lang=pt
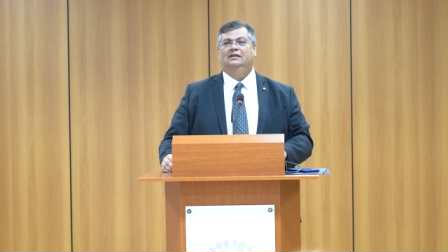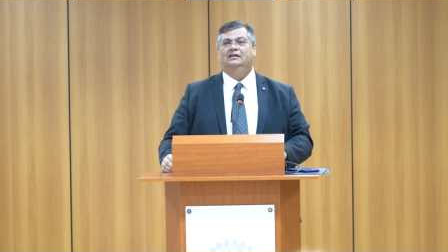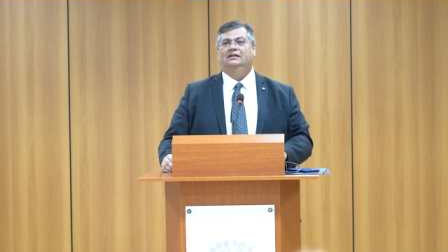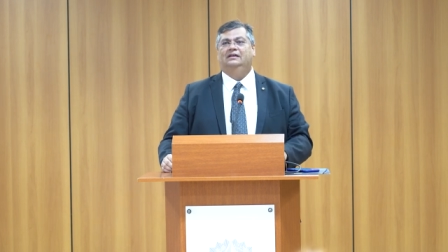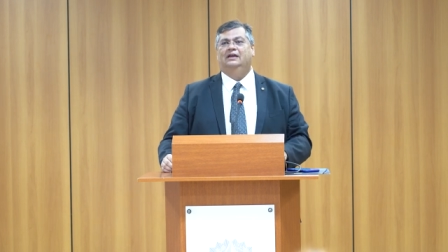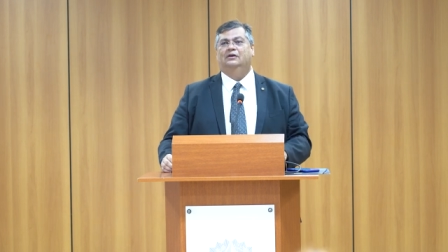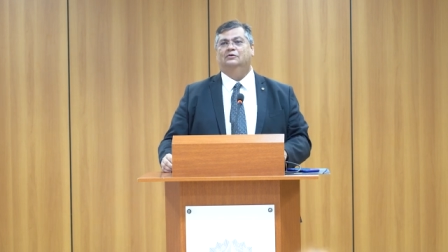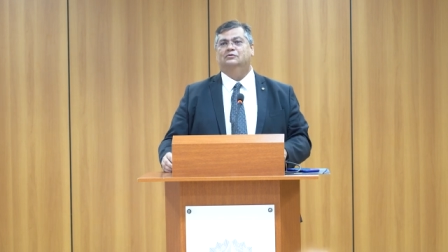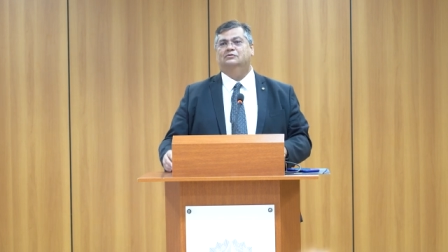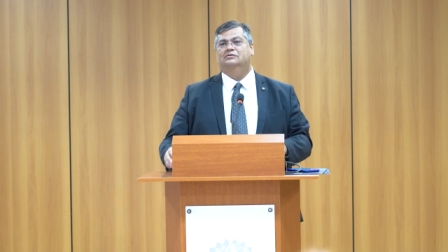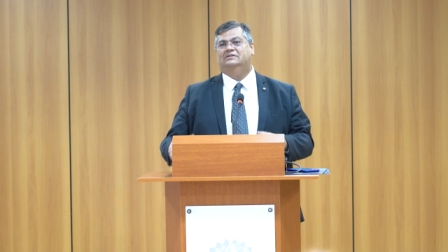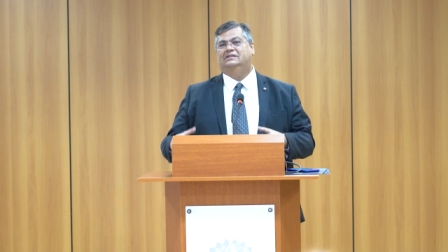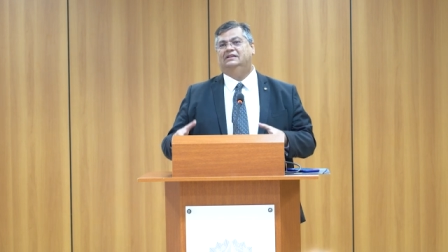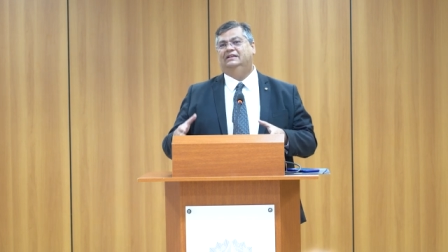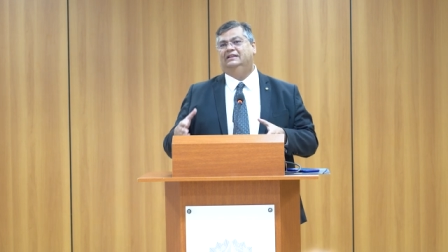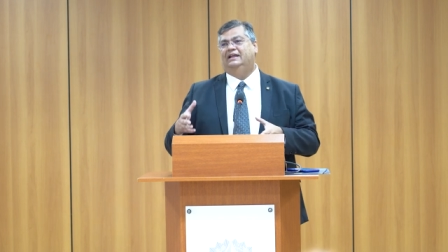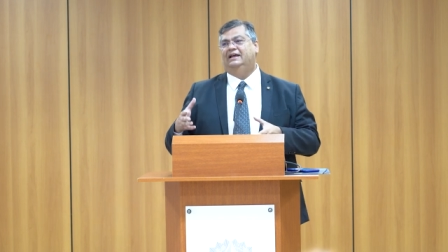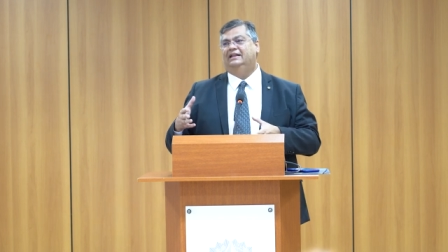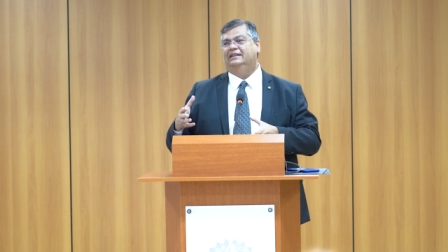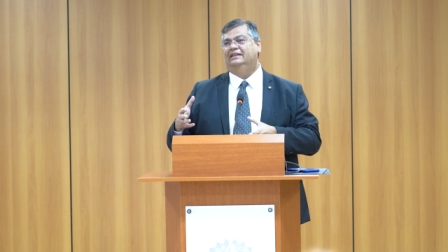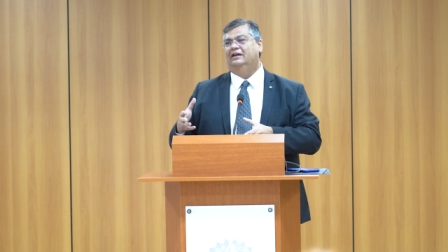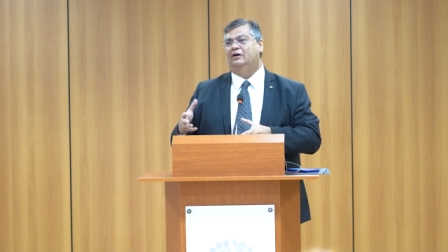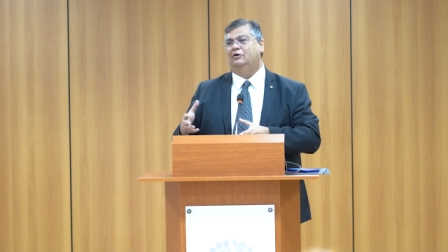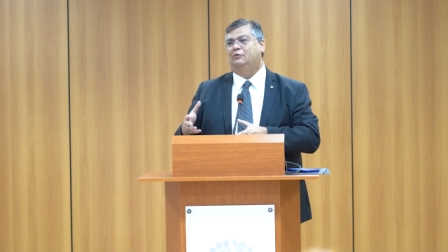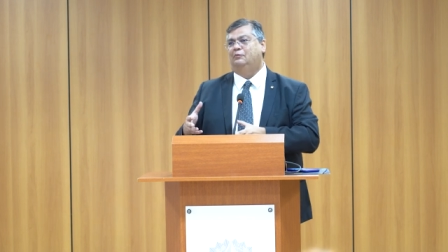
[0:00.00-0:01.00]
que um
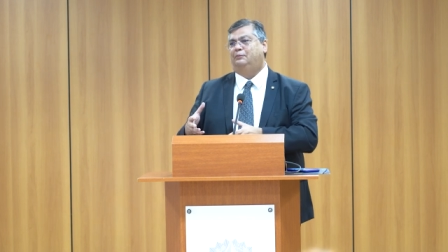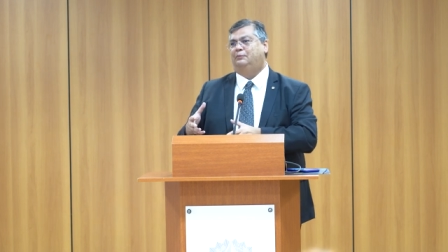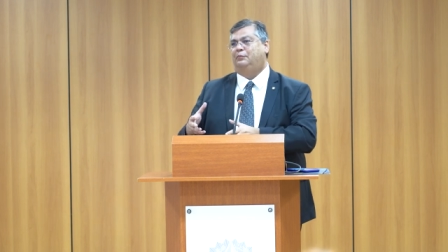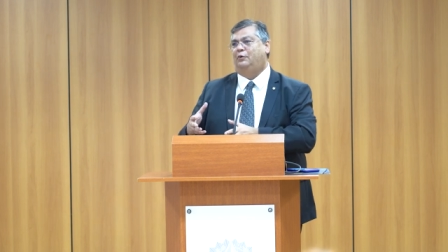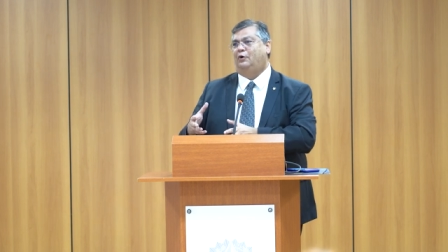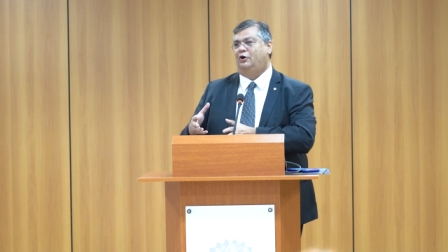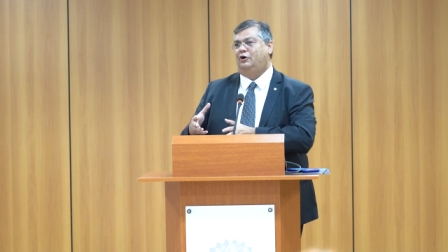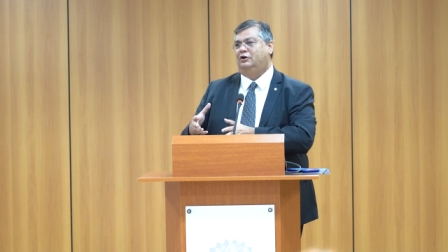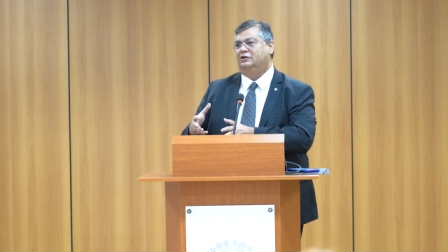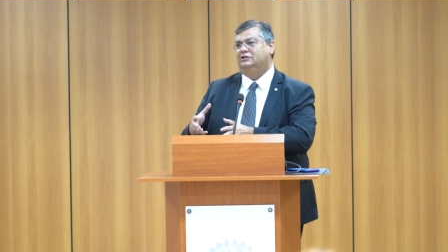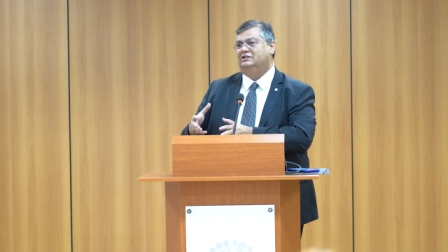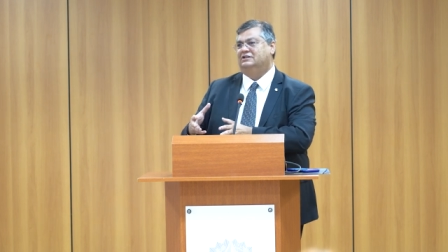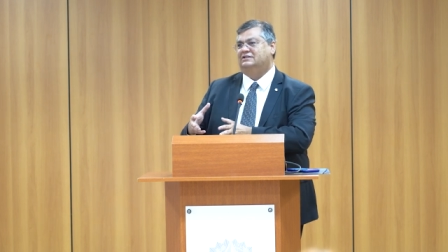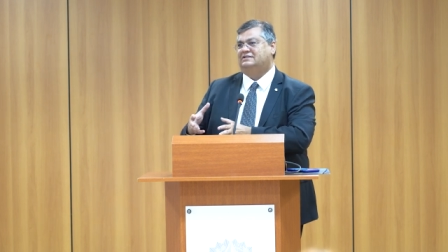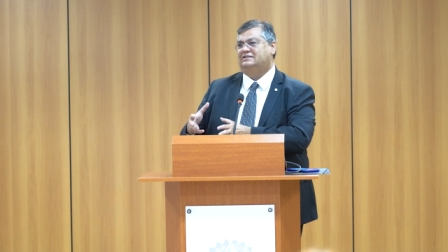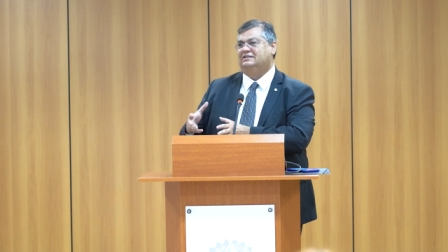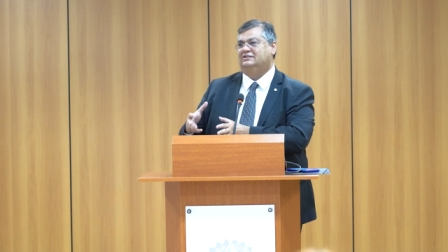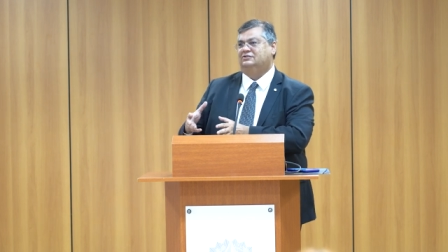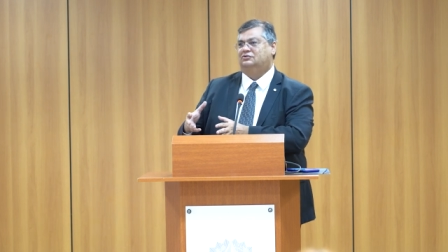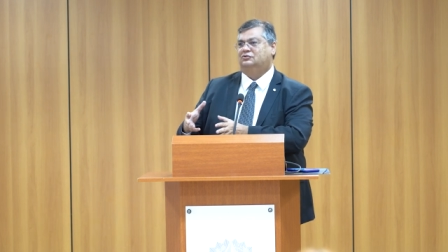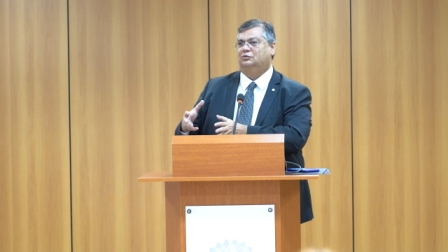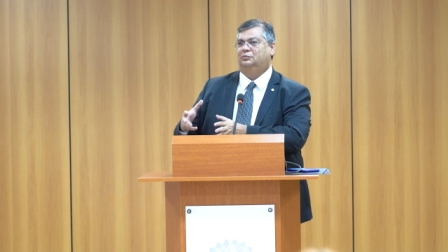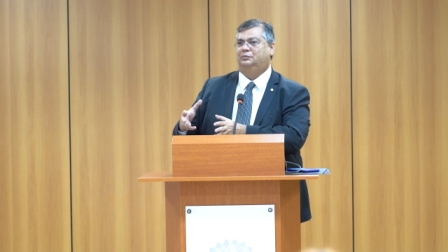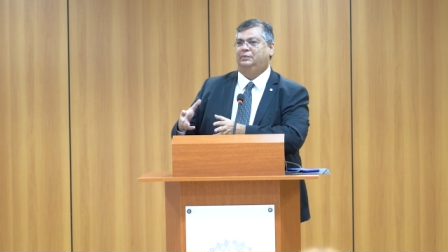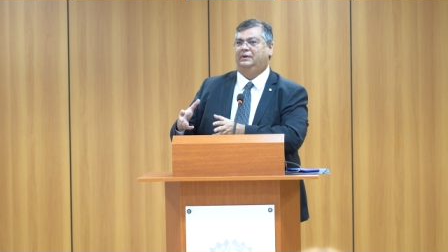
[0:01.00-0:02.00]
cidadão pode
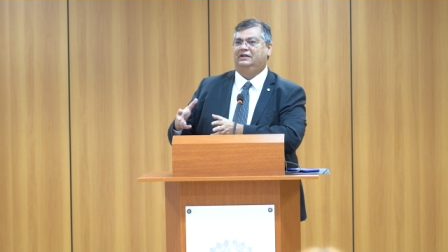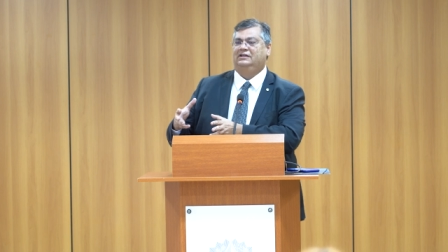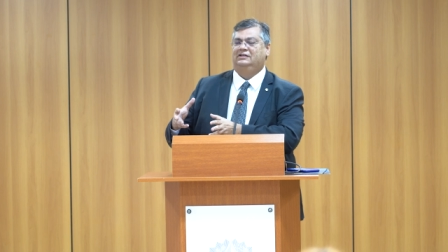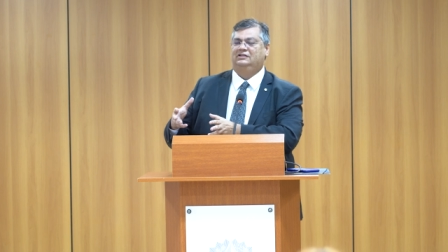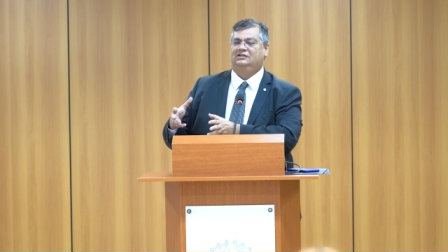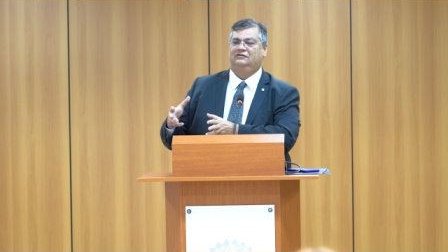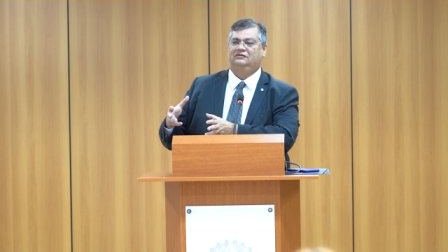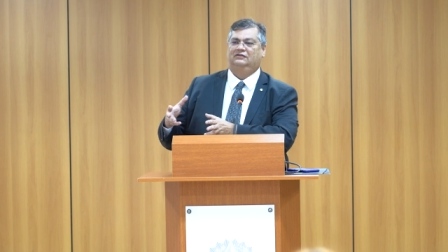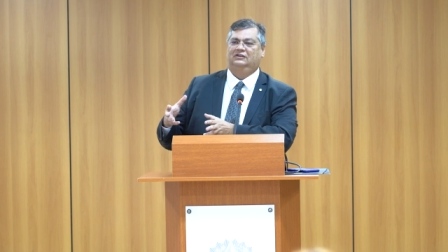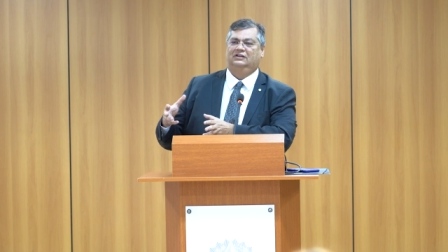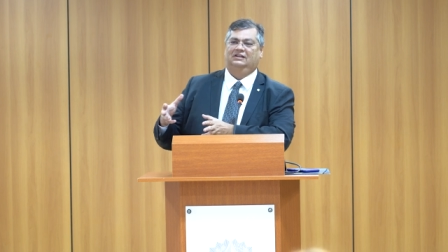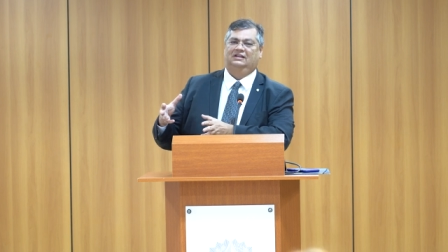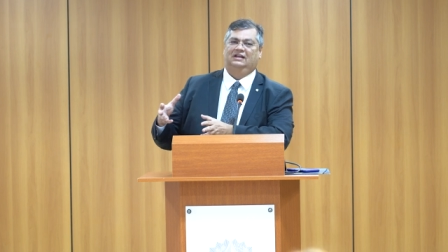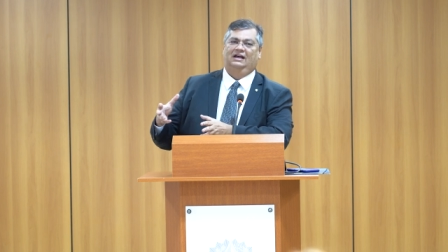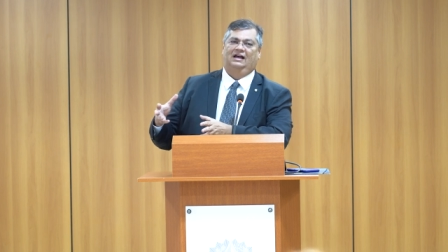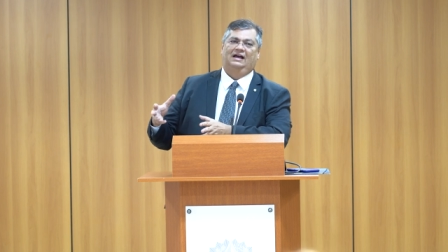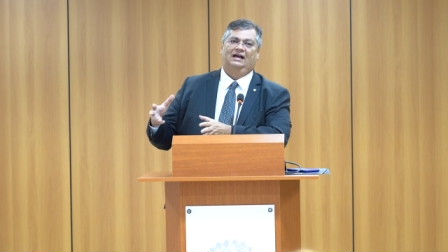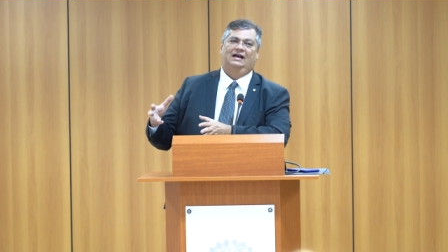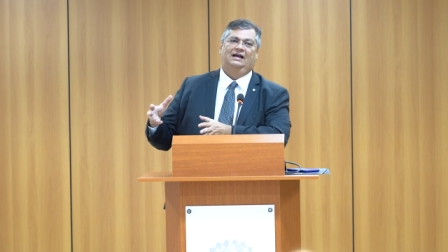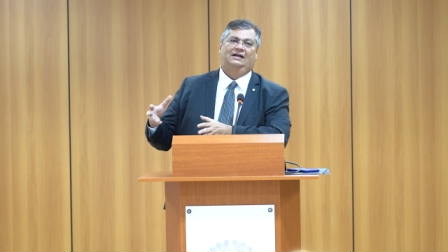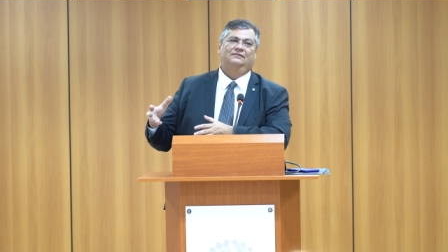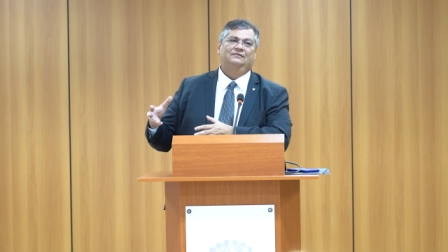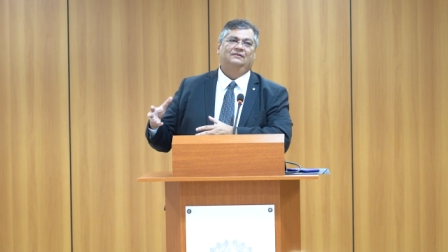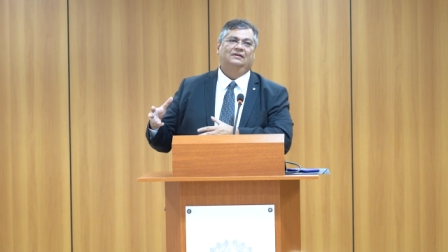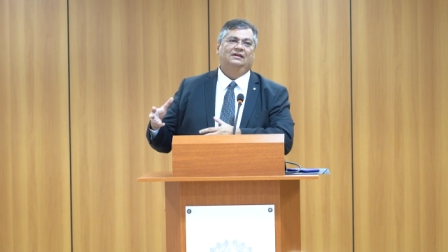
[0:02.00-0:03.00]
se
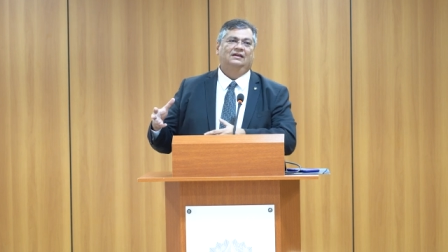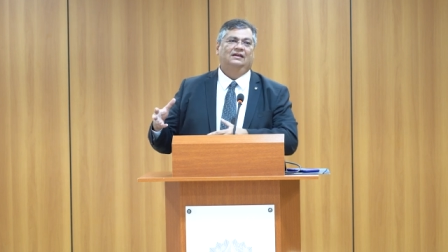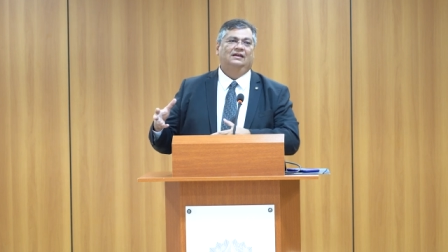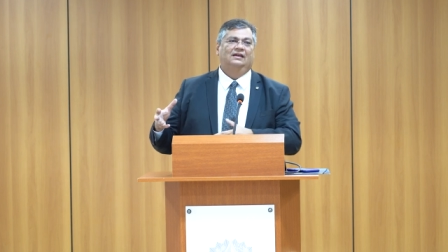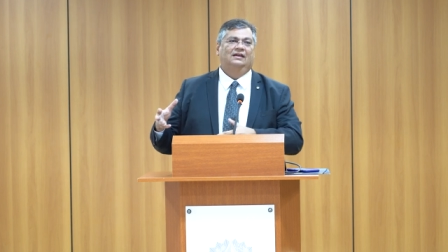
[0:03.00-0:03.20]
superendividar